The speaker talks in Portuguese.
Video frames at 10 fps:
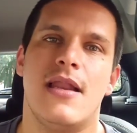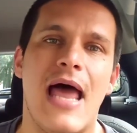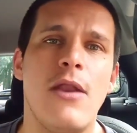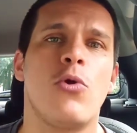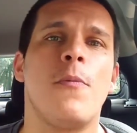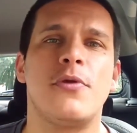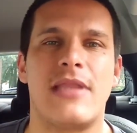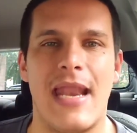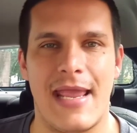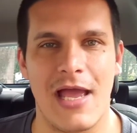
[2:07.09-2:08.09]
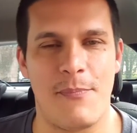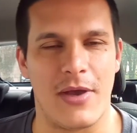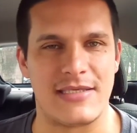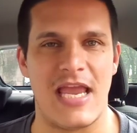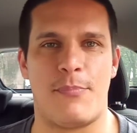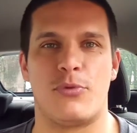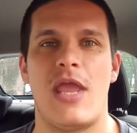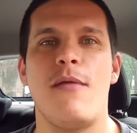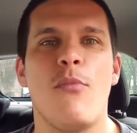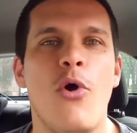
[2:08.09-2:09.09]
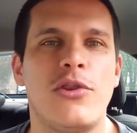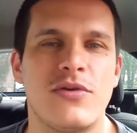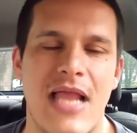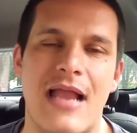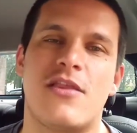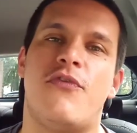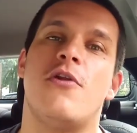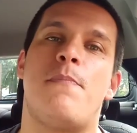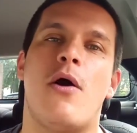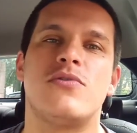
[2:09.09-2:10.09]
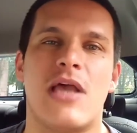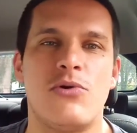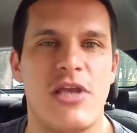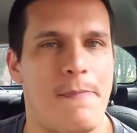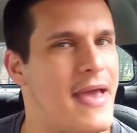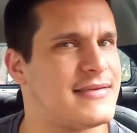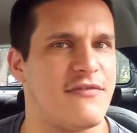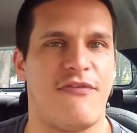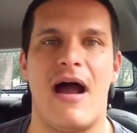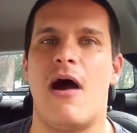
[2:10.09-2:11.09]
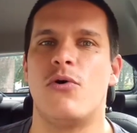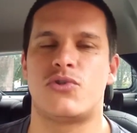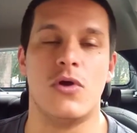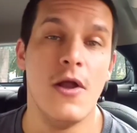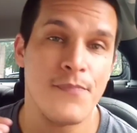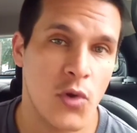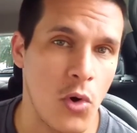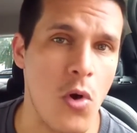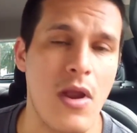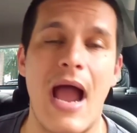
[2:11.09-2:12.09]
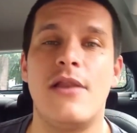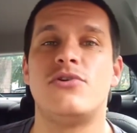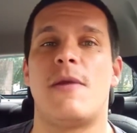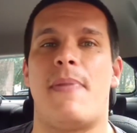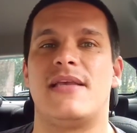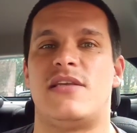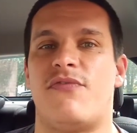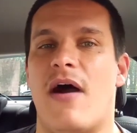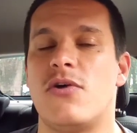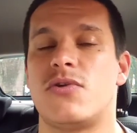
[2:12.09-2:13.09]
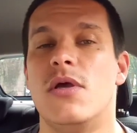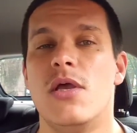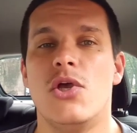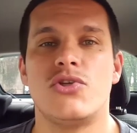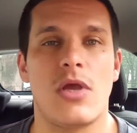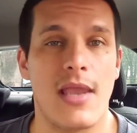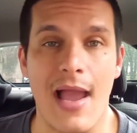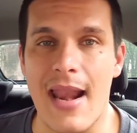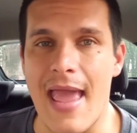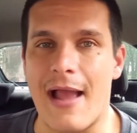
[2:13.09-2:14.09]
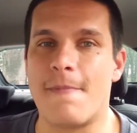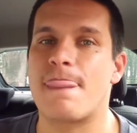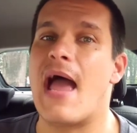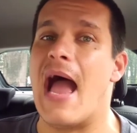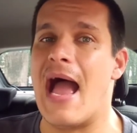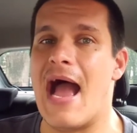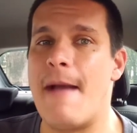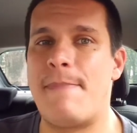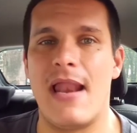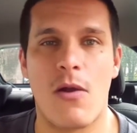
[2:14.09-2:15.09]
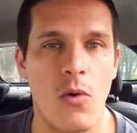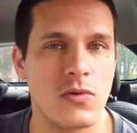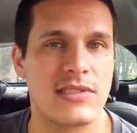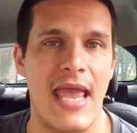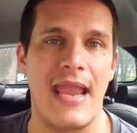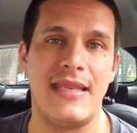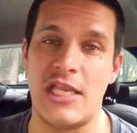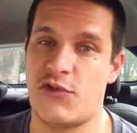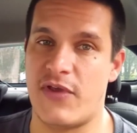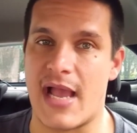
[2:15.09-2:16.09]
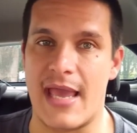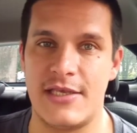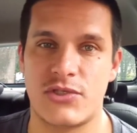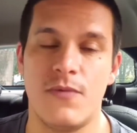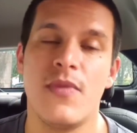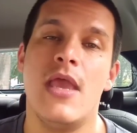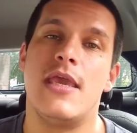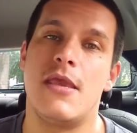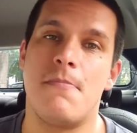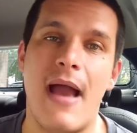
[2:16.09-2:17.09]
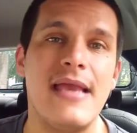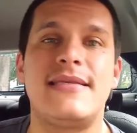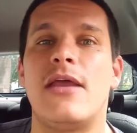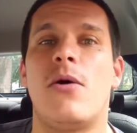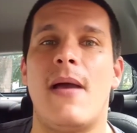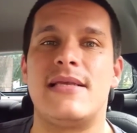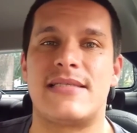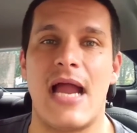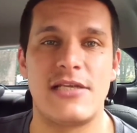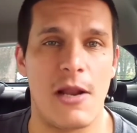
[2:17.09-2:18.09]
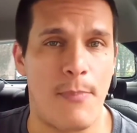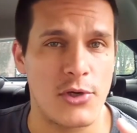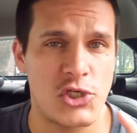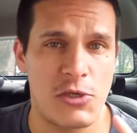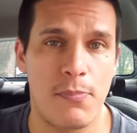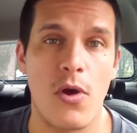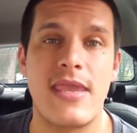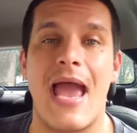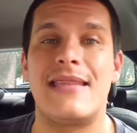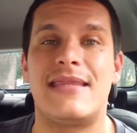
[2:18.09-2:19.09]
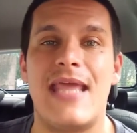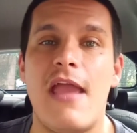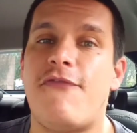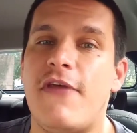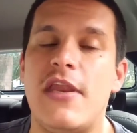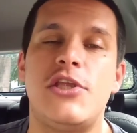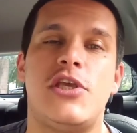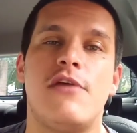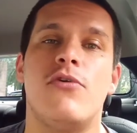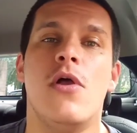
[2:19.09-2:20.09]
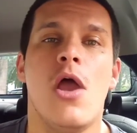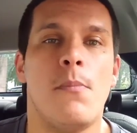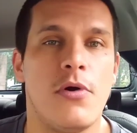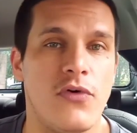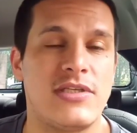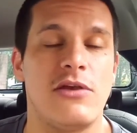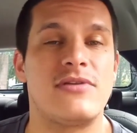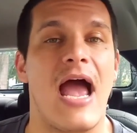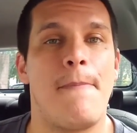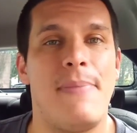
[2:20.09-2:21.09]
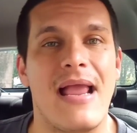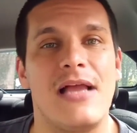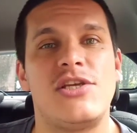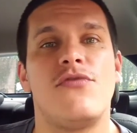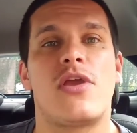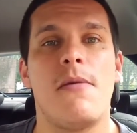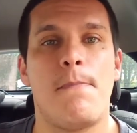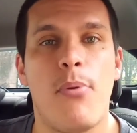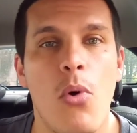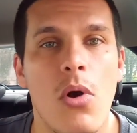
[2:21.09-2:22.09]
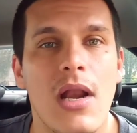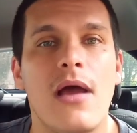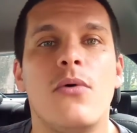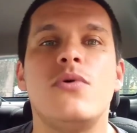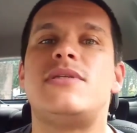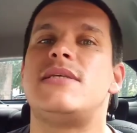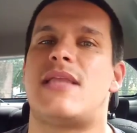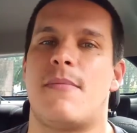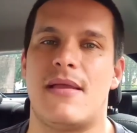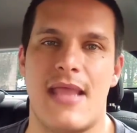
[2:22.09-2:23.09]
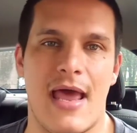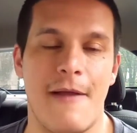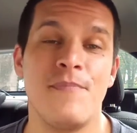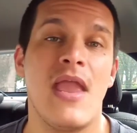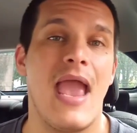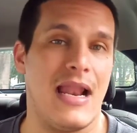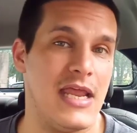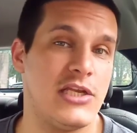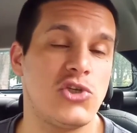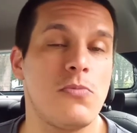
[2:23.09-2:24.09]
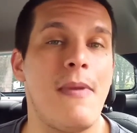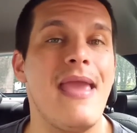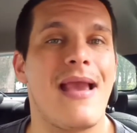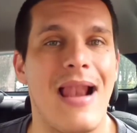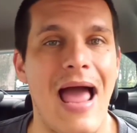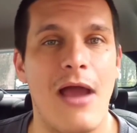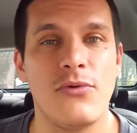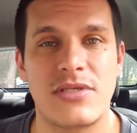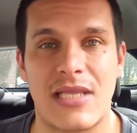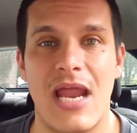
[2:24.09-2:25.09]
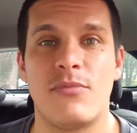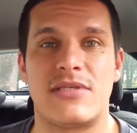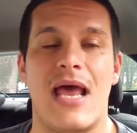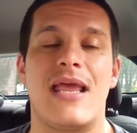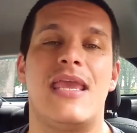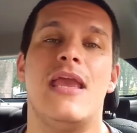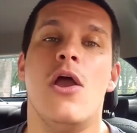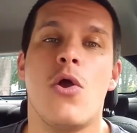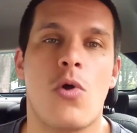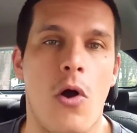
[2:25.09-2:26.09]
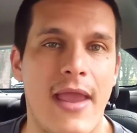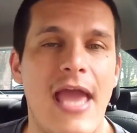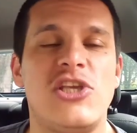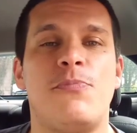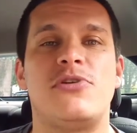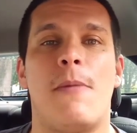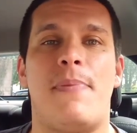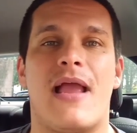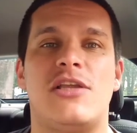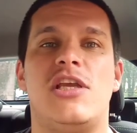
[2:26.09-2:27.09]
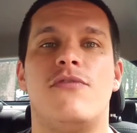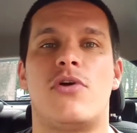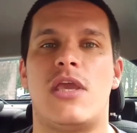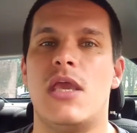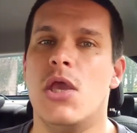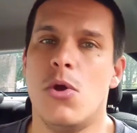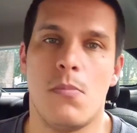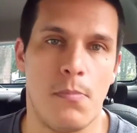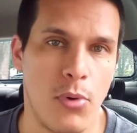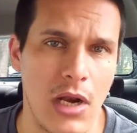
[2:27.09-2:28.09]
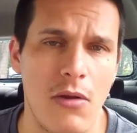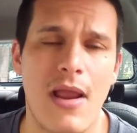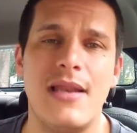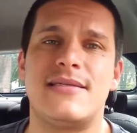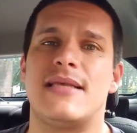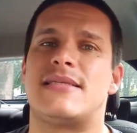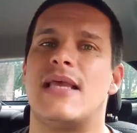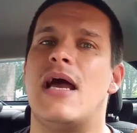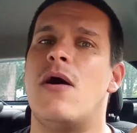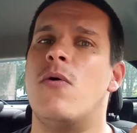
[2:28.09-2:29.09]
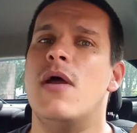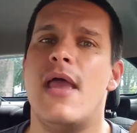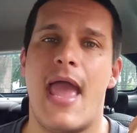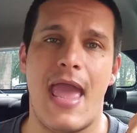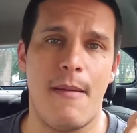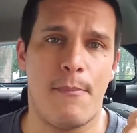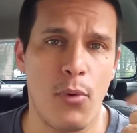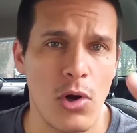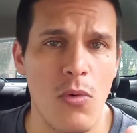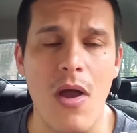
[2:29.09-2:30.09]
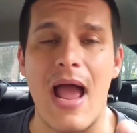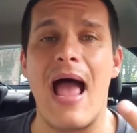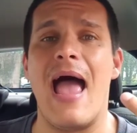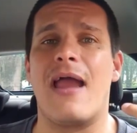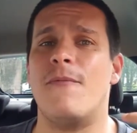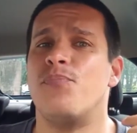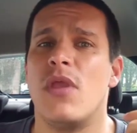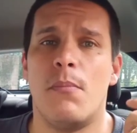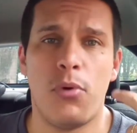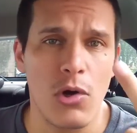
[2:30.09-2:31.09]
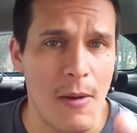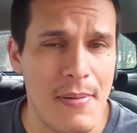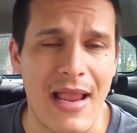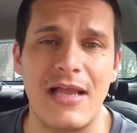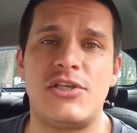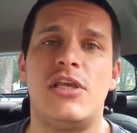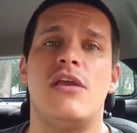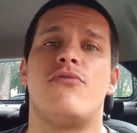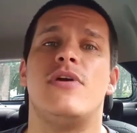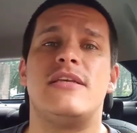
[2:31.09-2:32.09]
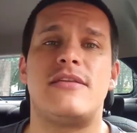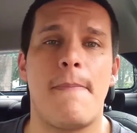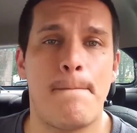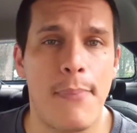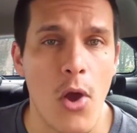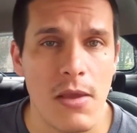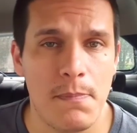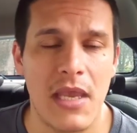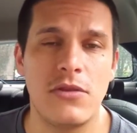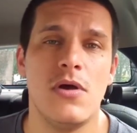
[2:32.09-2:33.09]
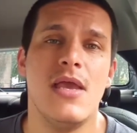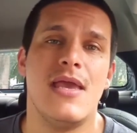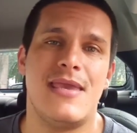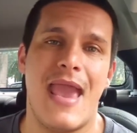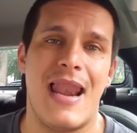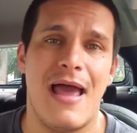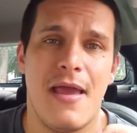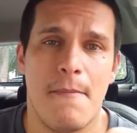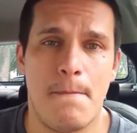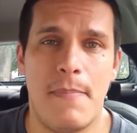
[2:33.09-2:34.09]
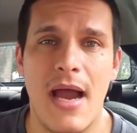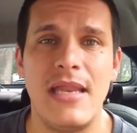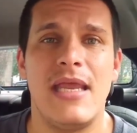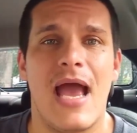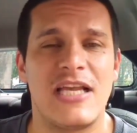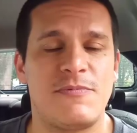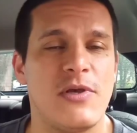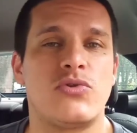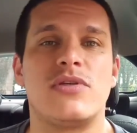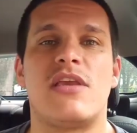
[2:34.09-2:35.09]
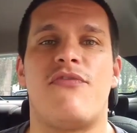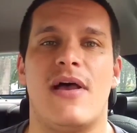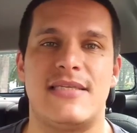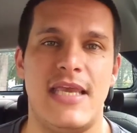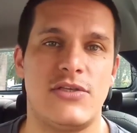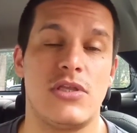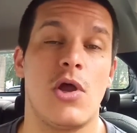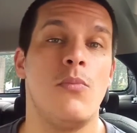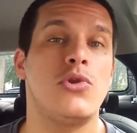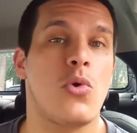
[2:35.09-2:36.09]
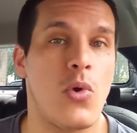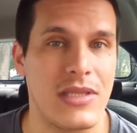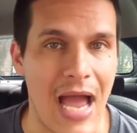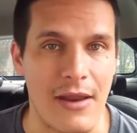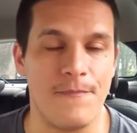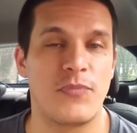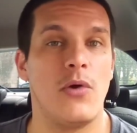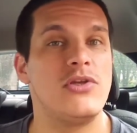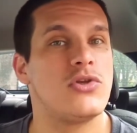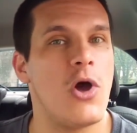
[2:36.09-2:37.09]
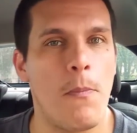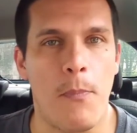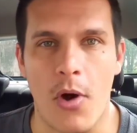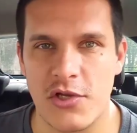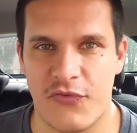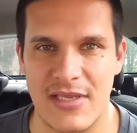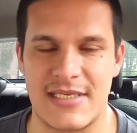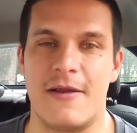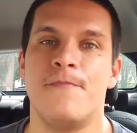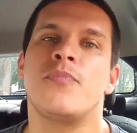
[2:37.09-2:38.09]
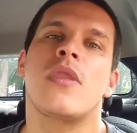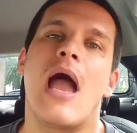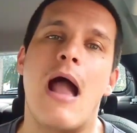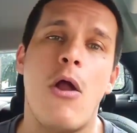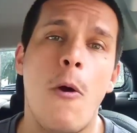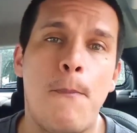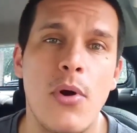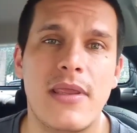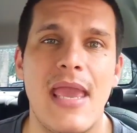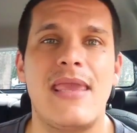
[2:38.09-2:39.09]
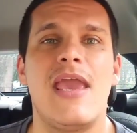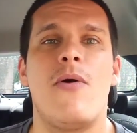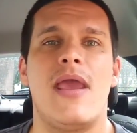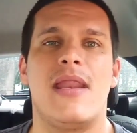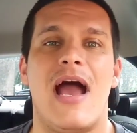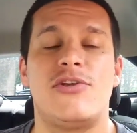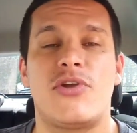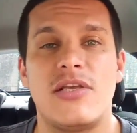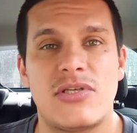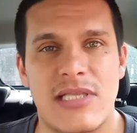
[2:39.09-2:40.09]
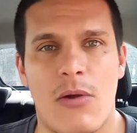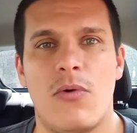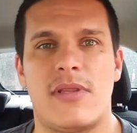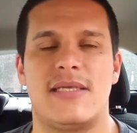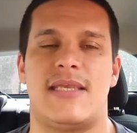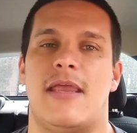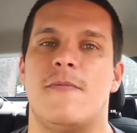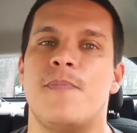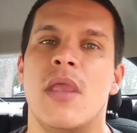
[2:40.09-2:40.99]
Lá no grupo do Telegram, por exemplo, tem muitos lá que estão falando para usar um GPS falso, colocar ali um GPS falso. Só que, galera, a RAP ela consegue identificar isso e mais cedo ou mais tarde ela pode te bloquear definitivo por você usar aplicativo que burla o sistema dela. Ela deixa isso bem claro nos termos dela que qualquer tipo de aplicativo que burla localização, é, burla o horário, burla o aplicativo, isso é proibido e ela bane as pessoas que fazem isso. Então, muito cuidado. Então, isso não pode fazer. Agora, por que, que eu, Renan, acho que isso está acontecendo?